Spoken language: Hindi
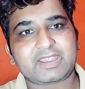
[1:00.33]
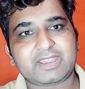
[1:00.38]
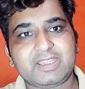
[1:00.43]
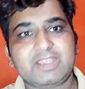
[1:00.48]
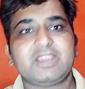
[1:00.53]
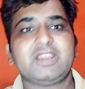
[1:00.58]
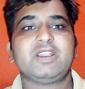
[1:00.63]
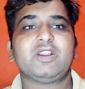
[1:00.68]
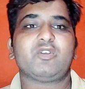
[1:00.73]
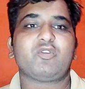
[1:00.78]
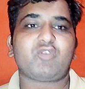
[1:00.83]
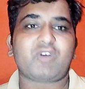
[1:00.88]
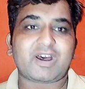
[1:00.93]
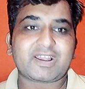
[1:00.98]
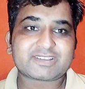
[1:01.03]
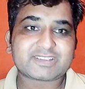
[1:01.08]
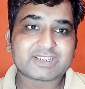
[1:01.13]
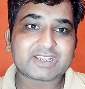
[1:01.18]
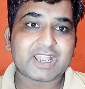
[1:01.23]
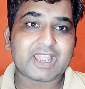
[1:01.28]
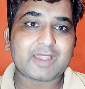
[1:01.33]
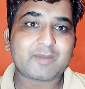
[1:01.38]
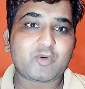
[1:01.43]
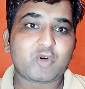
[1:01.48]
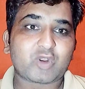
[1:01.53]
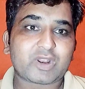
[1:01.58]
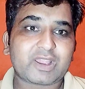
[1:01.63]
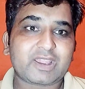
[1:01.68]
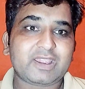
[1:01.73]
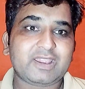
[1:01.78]
हैं वहाँ से गायब
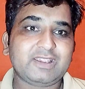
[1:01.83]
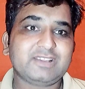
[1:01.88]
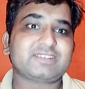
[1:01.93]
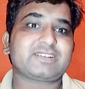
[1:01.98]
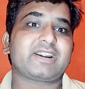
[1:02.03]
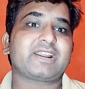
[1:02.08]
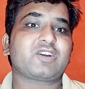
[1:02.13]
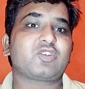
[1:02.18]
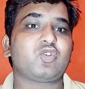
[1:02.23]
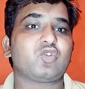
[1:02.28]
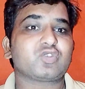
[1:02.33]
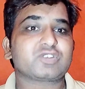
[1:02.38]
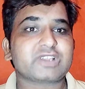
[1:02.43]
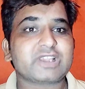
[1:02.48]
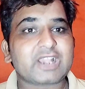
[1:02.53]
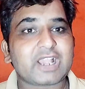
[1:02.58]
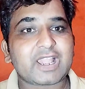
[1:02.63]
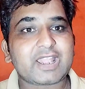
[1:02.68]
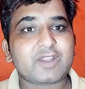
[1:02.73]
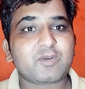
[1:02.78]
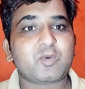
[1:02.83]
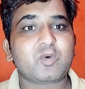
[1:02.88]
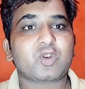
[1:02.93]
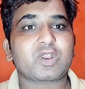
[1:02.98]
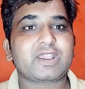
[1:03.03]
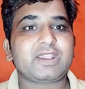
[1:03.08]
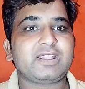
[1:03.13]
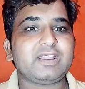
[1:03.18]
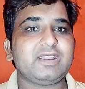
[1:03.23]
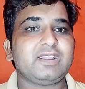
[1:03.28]
हो रहे हैं सड़कों से गायब हो
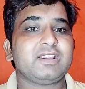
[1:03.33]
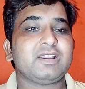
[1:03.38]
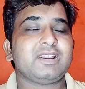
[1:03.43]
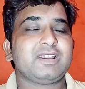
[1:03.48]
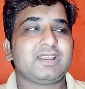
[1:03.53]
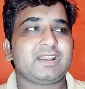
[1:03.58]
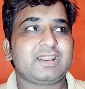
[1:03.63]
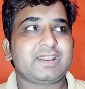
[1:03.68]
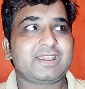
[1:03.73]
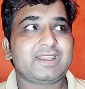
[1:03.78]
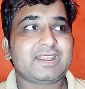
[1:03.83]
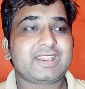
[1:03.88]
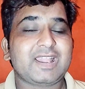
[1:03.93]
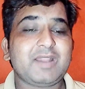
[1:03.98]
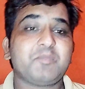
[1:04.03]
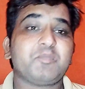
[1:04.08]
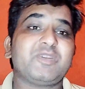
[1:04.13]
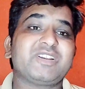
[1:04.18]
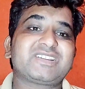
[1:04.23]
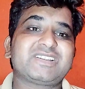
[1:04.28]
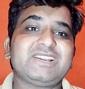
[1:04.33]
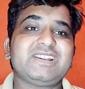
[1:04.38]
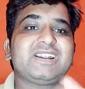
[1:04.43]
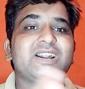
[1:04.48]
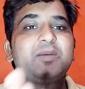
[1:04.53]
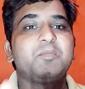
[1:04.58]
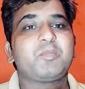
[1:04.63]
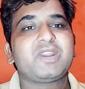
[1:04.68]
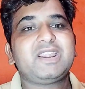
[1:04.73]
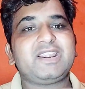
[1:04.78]
रहे हैं लेकिन क्या मिसिंग
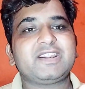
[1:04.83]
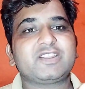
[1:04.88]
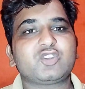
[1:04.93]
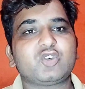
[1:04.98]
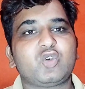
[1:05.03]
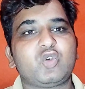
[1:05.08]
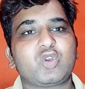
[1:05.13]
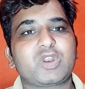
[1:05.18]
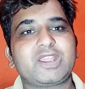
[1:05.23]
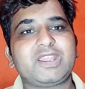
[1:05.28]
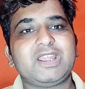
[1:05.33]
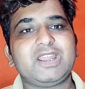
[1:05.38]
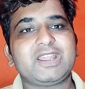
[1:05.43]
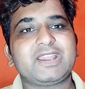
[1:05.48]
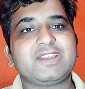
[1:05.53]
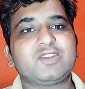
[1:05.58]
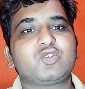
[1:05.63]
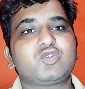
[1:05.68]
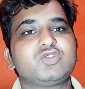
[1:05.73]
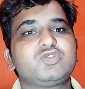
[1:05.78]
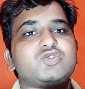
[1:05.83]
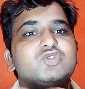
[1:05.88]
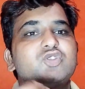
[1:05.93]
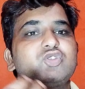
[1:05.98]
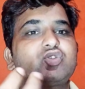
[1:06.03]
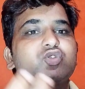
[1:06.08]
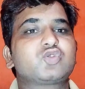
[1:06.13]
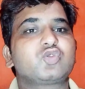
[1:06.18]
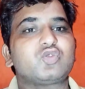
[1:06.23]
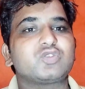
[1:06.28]
कंप्लेंट तो हो रही है लेकिन कुछ
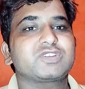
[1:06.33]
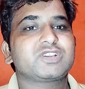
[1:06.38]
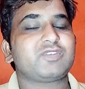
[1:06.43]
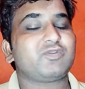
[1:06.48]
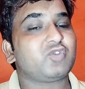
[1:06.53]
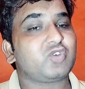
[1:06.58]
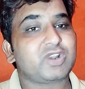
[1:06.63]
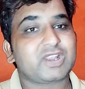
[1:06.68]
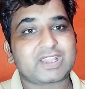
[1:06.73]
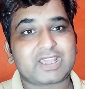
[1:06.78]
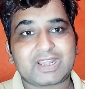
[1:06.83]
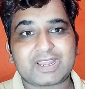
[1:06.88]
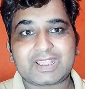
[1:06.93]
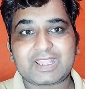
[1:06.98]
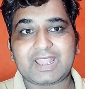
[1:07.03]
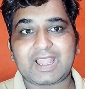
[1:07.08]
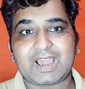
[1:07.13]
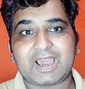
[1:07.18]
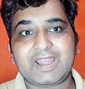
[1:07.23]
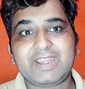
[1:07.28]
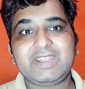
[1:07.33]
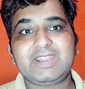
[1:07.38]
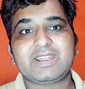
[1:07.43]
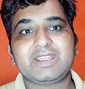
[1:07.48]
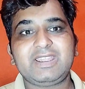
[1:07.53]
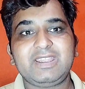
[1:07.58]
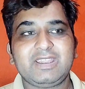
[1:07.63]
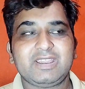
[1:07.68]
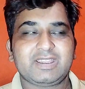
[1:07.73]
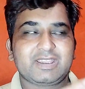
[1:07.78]
जो सोर्स है वो निकल के आ नहीं
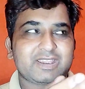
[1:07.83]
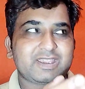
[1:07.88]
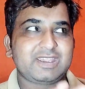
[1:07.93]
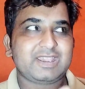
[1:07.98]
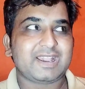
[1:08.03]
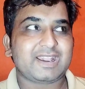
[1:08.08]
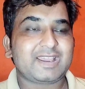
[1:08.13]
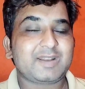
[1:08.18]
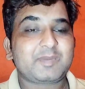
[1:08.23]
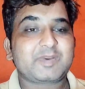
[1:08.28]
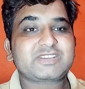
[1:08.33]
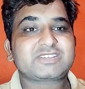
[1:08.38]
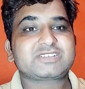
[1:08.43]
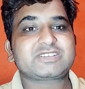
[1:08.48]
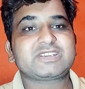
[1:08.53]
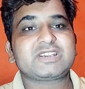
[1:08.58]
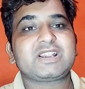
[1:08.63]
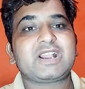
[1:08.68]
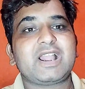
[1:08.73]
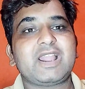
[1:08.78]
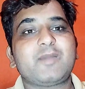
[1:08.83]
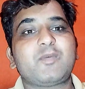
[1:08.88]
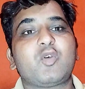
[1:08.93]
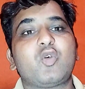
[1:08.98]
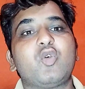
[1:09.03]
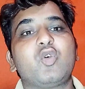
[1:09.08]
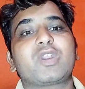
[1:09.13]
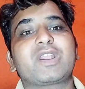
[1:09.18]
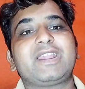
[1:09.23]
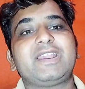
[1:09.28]
रहे कि आखिर बच्चे गायब
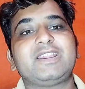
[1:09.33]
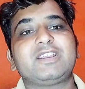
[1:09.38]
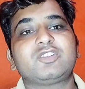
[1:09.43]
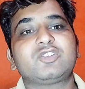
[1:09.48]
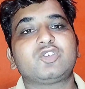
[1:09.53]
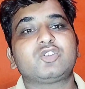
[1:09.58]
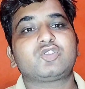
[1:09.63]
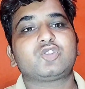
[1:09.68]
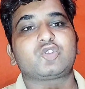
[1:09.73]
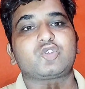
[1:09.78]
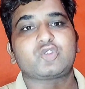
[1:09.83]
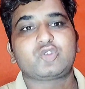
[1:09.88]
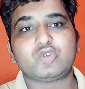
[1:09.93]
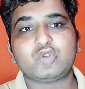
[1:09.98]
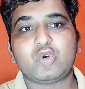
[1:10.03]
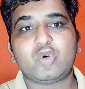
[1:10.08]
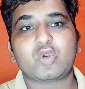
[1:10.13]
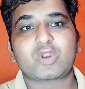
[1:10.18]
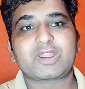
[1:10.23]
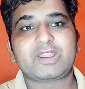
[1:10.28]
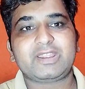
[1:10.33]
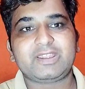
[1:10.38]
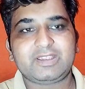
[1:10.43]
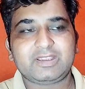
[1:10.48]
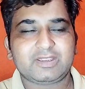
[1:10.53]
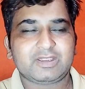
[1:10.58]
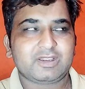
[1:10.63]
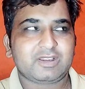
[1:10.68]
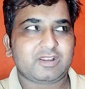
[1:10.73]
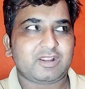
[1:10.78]
हो रहे हैं तो क्यों हो रहे हैं
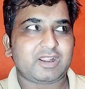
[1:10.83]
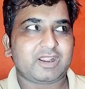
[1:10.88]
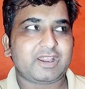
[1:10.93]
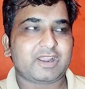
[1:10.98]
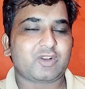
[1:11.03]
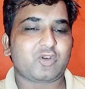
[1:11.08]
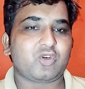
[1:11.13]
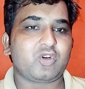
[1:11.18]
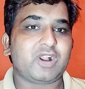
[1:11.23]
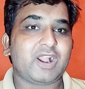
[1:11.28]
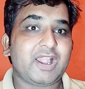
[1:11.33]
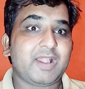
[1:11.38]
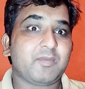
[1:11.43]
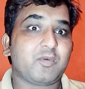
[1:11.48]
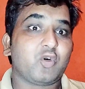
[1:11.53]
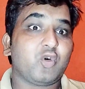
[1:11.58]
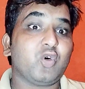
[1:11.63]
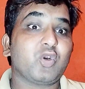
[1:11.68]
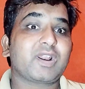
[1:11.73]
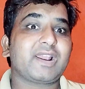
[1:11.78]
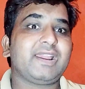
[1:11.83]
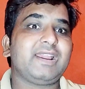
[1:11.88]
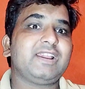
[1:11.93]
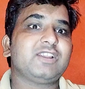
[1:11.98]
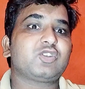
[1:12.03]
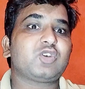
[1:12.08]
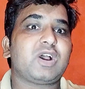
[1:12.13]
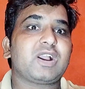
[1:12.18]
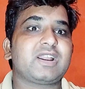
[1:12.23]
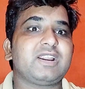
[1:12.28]
अगर गायब हो रहे
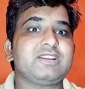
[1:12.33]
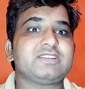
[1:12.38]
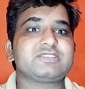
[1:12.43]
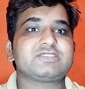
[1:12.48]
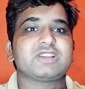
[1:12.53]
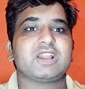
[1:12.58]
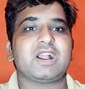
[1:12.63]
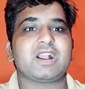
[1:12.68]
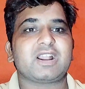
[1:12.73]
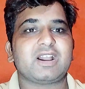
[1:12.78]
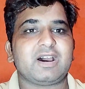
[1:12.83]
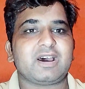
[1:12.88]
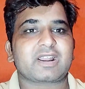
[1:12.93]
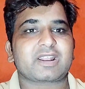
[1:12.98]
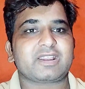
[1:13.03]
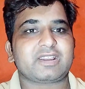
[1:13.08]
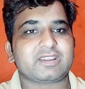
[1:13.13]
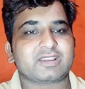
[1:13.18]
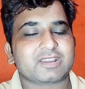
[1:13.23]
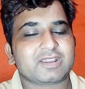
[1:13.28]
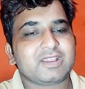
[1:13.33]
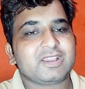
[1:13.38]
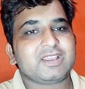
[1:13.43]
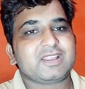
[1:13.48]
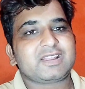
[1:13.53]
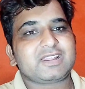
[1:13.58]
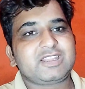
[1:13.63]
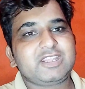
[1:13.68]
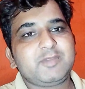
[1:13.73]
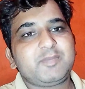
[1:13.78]
हैं तो आखिर जा कहाँ रहे हैं
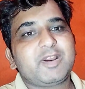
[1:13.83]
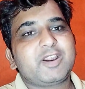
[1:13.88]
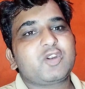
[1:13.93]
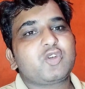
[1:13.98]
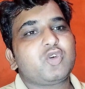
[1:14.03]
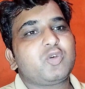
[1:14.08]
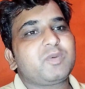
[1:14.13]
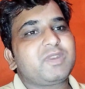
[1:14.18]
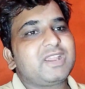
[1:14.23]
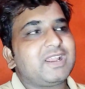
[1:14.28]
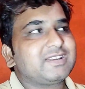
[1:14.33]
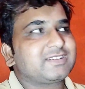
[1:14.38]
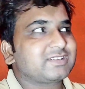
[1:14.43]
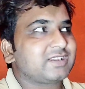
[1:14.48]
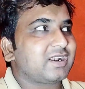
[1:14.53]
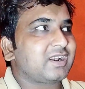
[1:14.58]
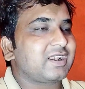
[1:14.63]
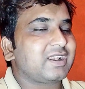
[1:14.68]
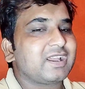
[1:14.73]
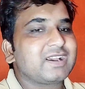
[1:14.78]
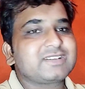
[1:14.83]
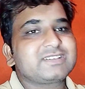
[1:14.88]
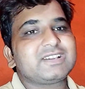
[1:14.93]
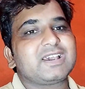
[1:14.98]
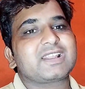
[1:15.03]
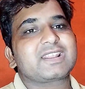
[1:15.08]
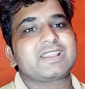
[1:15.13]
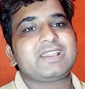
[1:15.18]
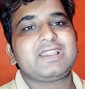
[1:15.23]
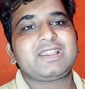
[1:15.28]
दीपक डोबरियाल सर लग
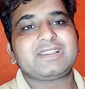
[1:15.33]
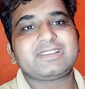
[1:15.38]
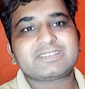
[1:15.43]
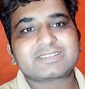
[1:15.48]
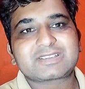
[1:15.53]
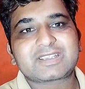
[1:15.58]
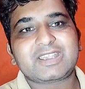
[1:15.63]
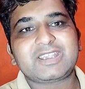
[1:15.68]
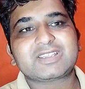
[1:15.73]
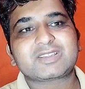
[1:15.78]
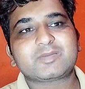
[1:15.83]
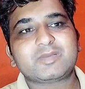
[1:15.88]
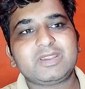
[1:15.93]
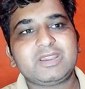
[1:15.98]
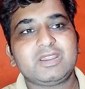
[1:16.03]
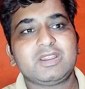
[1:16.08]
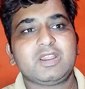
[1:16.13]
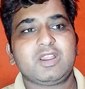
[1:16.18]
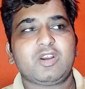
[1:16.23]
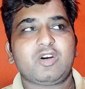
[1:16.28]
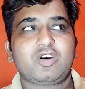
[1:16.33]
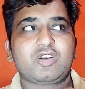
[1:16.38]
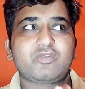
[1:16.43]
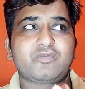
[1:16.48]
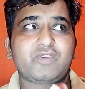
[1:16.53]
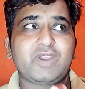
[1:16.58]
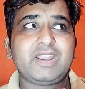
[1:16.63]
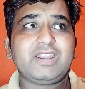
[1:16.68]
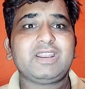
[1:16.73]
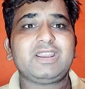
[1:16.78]
जाते हैं इस केस में
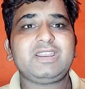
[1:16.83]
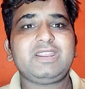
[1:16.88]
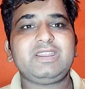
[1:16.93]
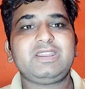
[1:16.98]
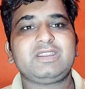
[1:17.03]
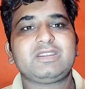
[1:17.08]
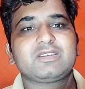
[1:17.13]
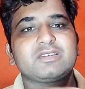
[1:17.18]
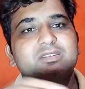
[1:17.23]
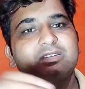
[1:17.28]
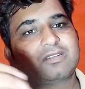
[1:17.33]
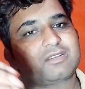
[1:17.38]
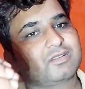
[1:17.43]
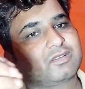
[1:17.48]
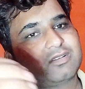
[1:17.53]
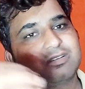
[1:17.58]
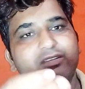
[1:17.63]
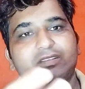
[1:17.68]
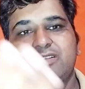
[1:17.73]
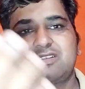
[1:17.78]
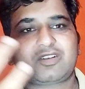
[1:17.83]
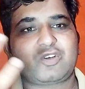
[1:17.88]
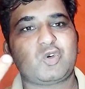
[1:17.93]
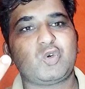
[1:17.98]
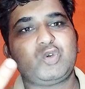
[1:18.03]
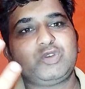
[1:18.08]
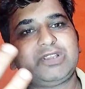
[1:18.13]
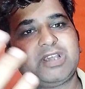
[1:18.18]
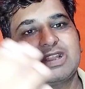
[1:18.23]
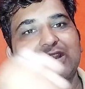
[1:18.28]
और फाइनली
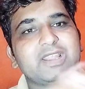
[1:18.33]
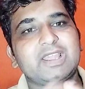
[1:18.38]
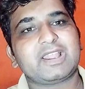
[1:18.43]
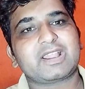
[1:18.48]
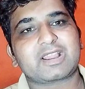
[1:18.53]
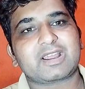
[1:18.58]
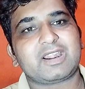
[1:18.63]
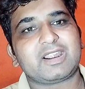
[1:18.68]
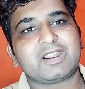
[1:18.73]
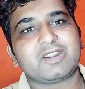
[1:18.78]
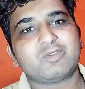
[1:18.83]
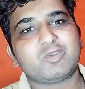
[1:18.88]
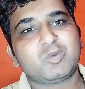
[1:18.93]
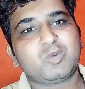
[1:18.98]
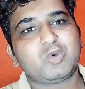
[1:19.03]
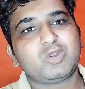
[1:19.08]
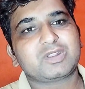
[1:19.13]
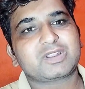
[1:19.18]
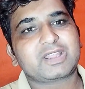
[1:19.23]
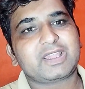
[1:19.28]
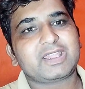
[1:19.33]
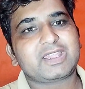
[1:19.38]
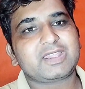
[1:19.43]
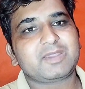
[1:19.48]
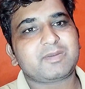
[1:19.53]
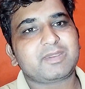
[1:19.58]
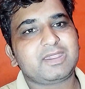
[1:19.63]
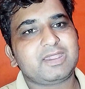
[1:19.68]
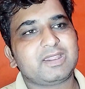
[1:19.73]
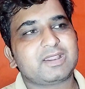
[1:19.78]
हो जाता है कांड वो बोलता है
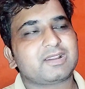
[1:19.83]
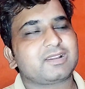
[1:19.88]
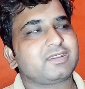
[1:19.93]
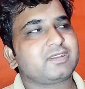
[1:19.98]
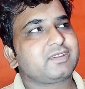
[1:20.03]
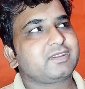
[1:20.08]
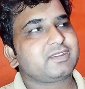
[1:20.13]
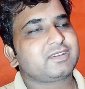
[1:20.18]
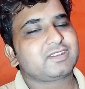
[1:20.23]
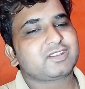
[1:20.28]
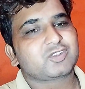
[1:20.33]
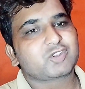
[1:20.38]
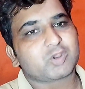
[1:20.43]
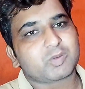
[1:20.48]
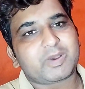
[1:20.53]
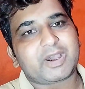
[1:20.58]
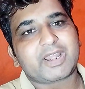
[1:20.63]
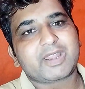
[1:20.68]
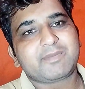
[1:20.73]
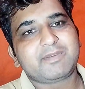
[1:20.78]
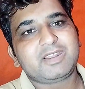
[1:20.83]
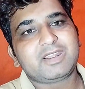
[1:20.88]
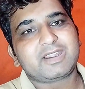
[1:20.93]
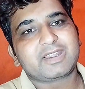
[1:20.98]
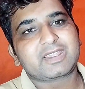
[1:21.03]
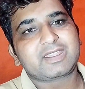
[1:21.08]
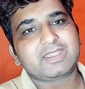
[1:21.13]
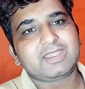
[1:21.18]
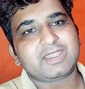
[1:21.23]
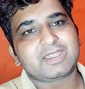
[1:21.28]
कि भैया तुम्हारी भी
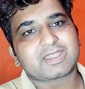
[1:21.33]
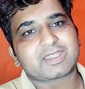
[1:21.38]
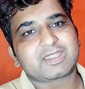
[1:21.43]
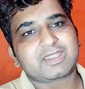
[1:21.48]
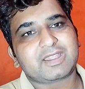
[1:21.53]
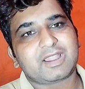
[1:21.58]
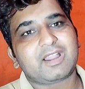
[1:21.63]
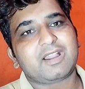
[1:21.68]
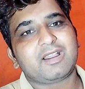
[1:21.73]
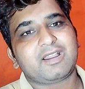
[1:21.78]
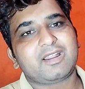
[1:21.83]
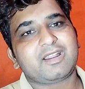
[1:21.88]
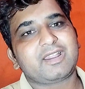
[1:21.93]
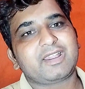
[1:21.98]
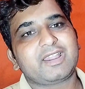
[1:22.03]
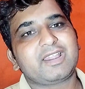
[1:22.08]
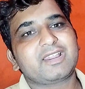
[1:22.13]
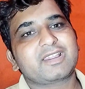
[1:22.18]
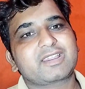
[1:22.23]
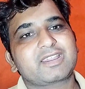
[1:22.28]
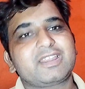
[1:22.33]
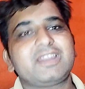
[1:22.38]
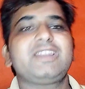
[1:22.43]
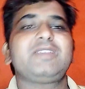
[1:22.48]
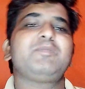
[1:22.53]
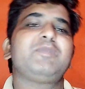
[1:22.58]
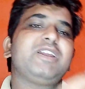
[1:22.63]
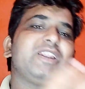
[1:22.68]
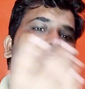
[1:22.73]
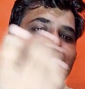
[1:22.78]
लड़की है कि हाँ, हाँ है कि
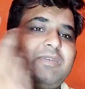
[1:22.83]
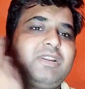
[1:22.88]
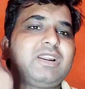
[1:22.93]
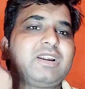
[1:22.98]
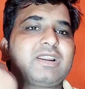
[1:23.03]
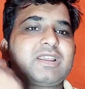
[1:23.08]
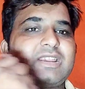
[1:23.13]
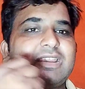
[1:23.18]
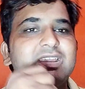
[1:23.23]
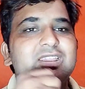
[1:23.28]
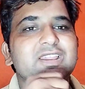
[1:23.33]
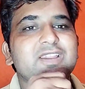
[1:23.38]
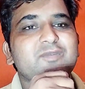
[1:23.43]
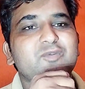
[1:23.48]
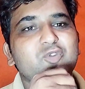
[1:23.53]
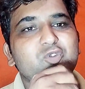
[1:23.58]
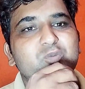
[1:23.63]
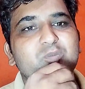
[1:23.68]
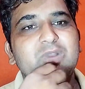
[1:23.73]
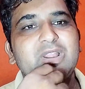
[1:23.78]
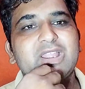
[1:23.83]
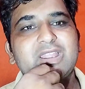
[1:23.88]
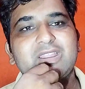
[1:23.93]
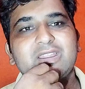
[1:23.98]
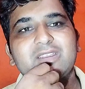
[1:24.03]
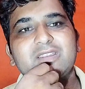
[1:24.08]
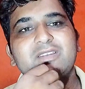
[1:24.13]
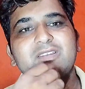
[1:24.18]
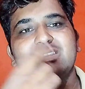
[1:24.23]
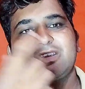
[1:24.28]
नहीं मेरी भी लड़की है वो
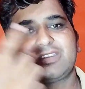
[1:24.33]
मैं